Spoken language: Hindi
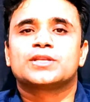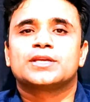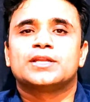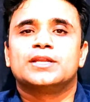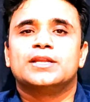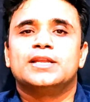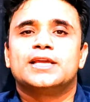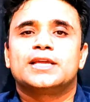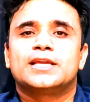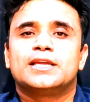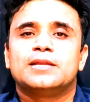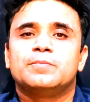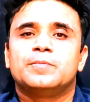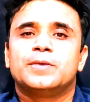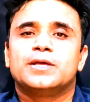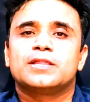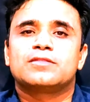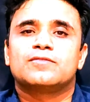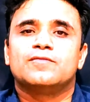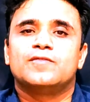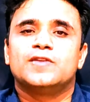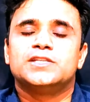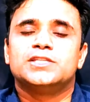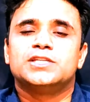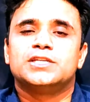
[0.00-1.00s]
लेकिन बस
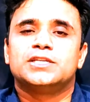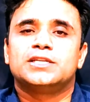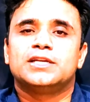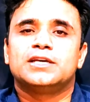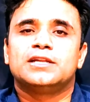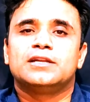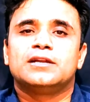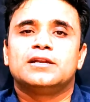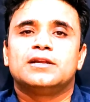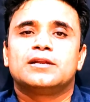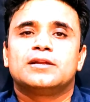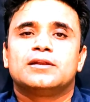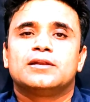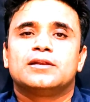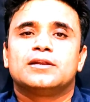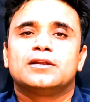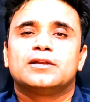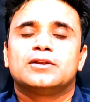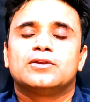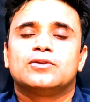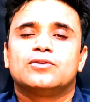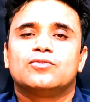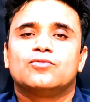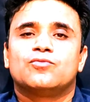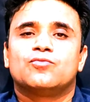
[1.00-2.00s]
विजिटर
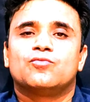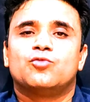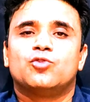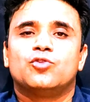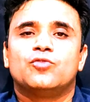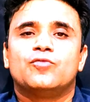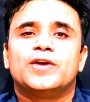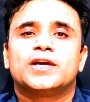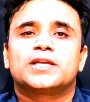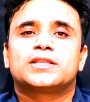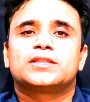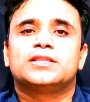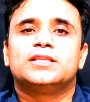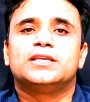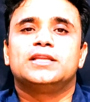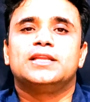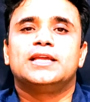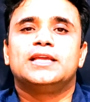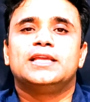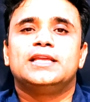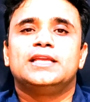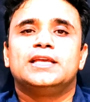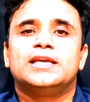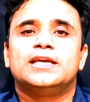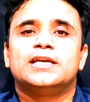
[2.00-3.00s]
वो व्यक्ति
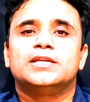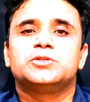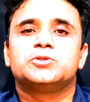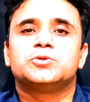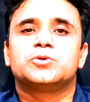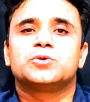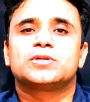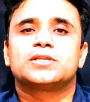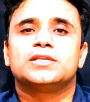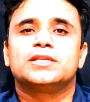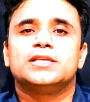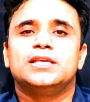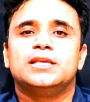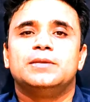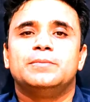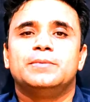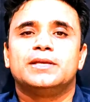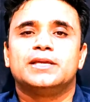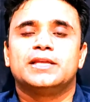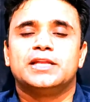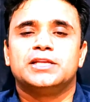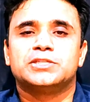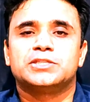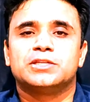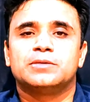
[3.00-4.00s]
नहीं है जो कि
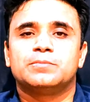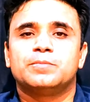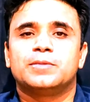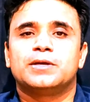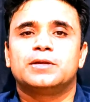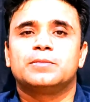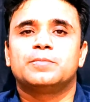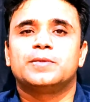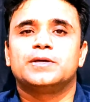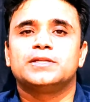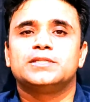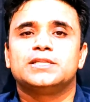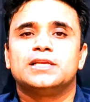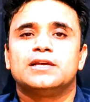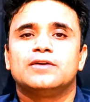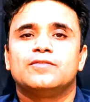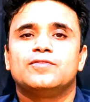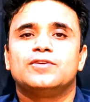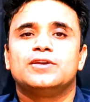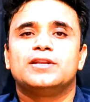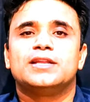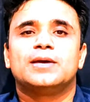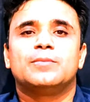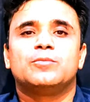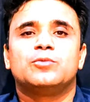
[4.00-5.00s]
इमिग्रेशन पर्पज़ या
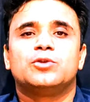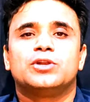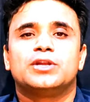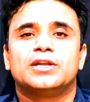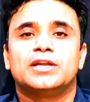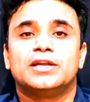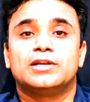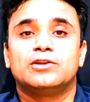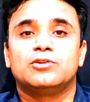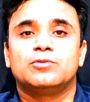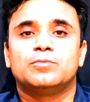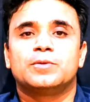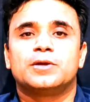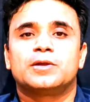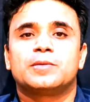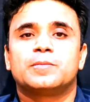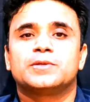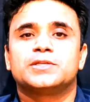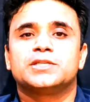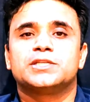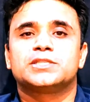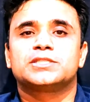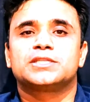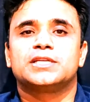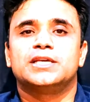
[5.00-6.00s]
फिर रेमोनरेटिव
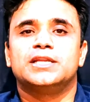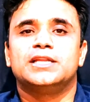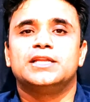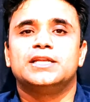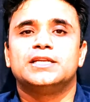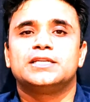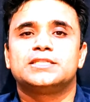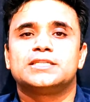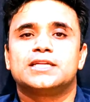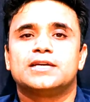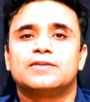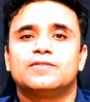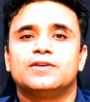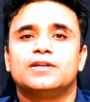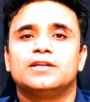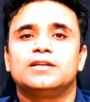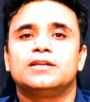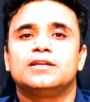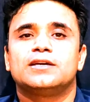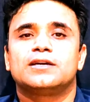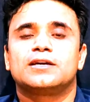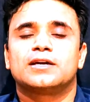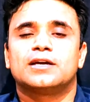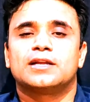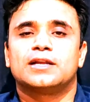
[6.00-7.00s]
पर्पजेस के लिए ट्रैवल
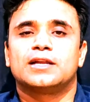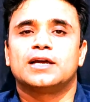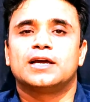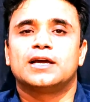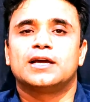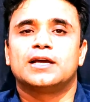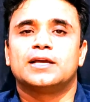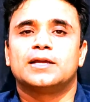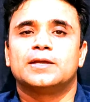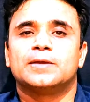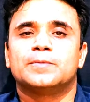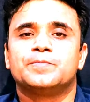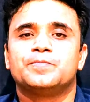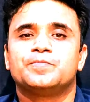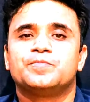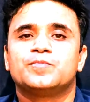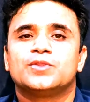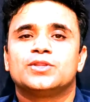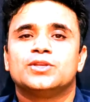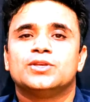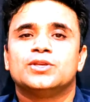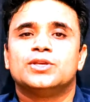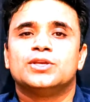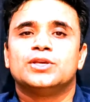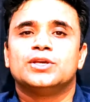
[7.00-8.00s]
कर रहा है
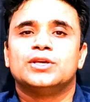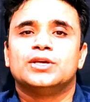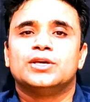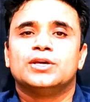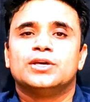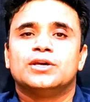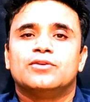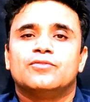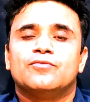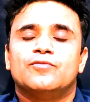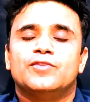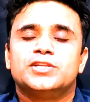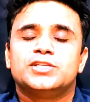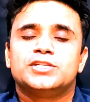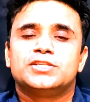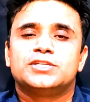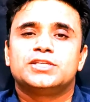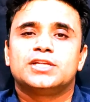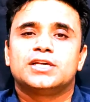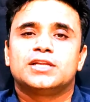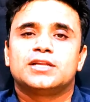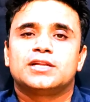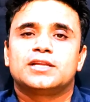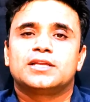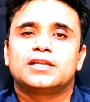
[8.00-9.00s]

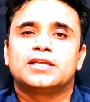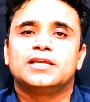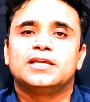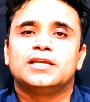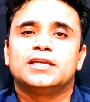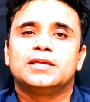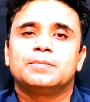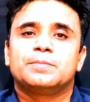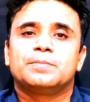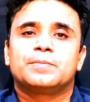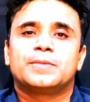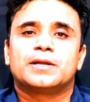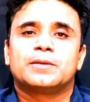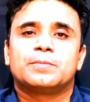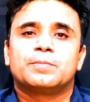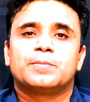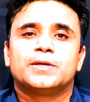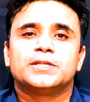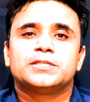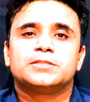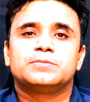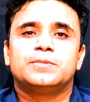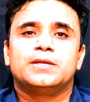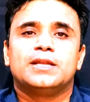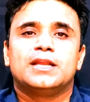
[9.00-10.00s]
विजिटर के
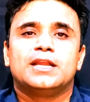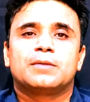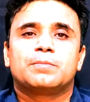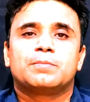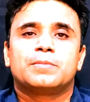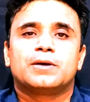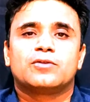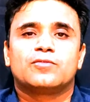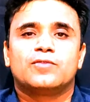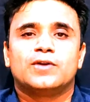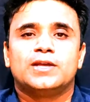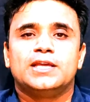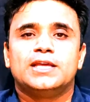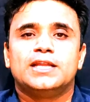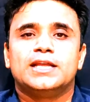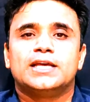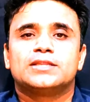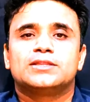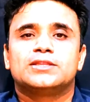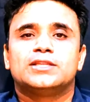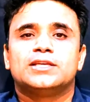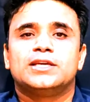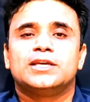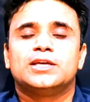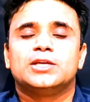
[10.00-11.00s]
पर्पज़ भी लगभग वही
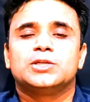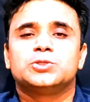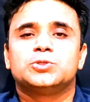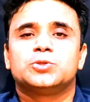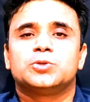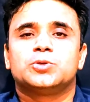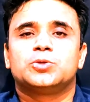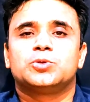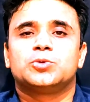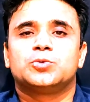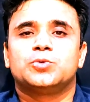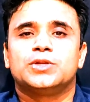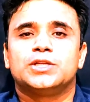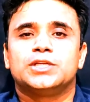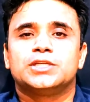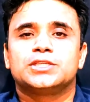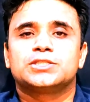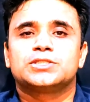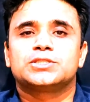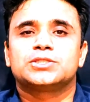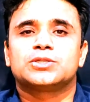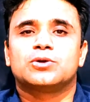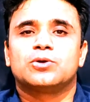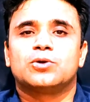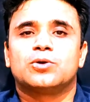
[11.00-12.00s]
रहते हैं जो
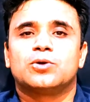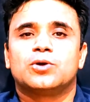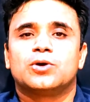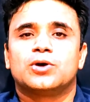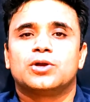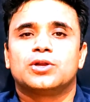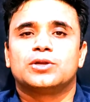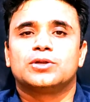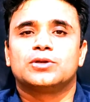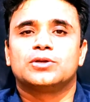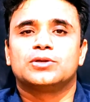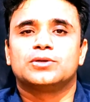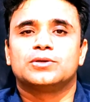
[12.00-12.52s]
टूरिस्ट और